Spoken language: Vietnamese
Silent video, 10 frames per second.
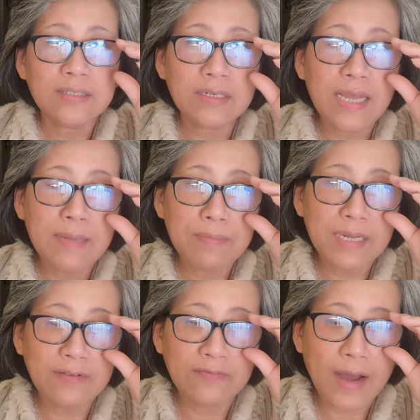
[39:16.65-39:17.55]
cho nên
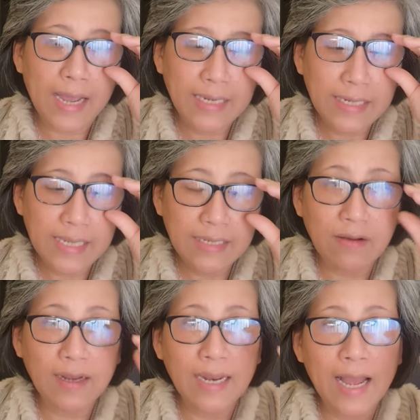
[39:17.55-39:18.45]
mình phải đi
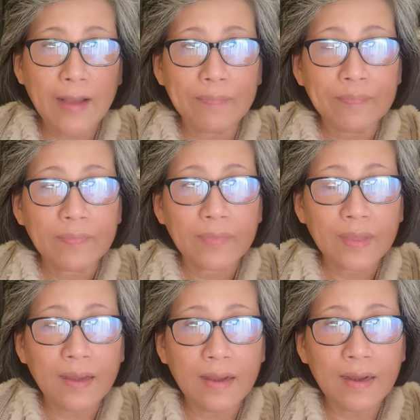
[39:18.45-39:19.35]
gọi là
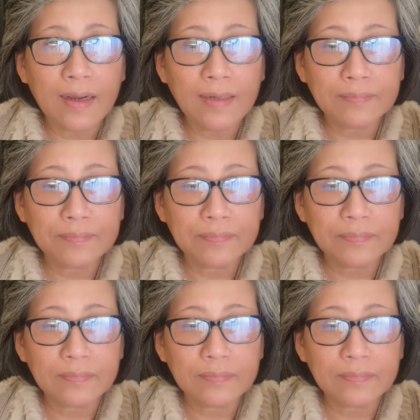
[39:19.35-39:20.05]
uh,